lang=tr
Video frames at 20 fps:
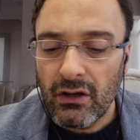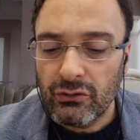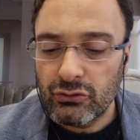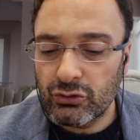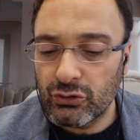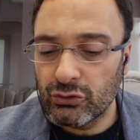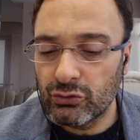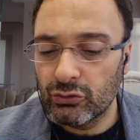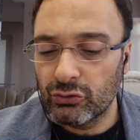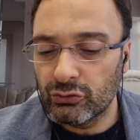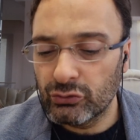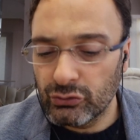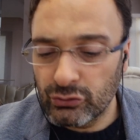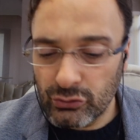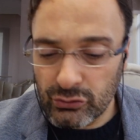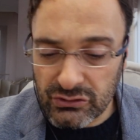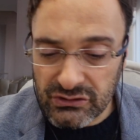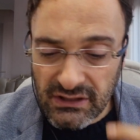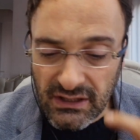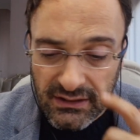Cünunu
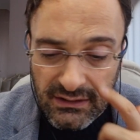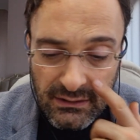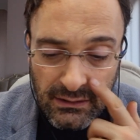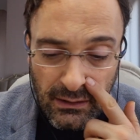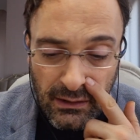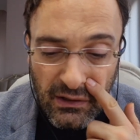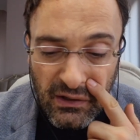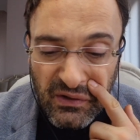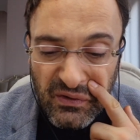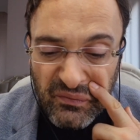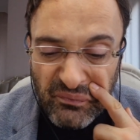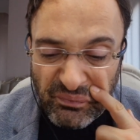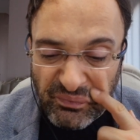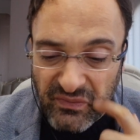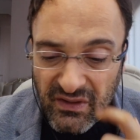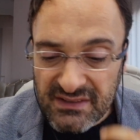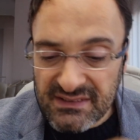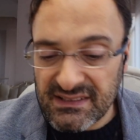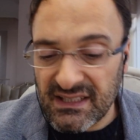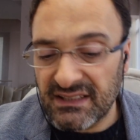yüksek
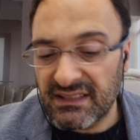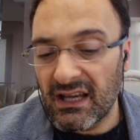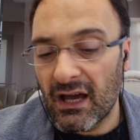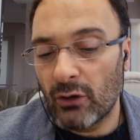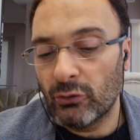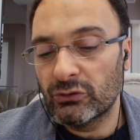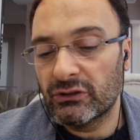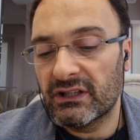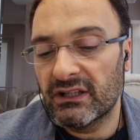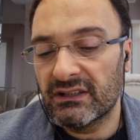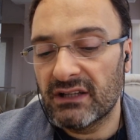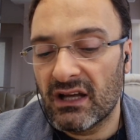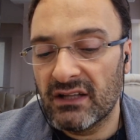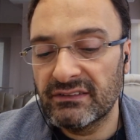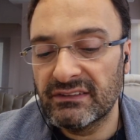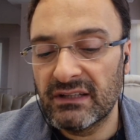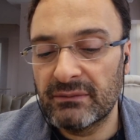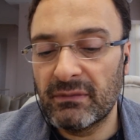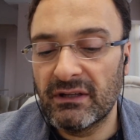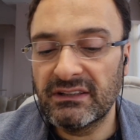zeka olarak
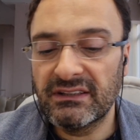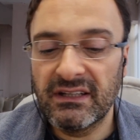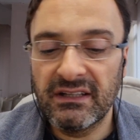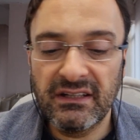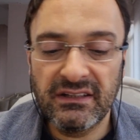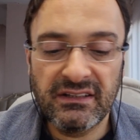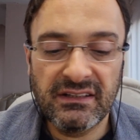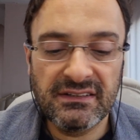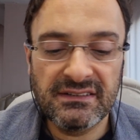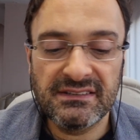anlamak gerekir.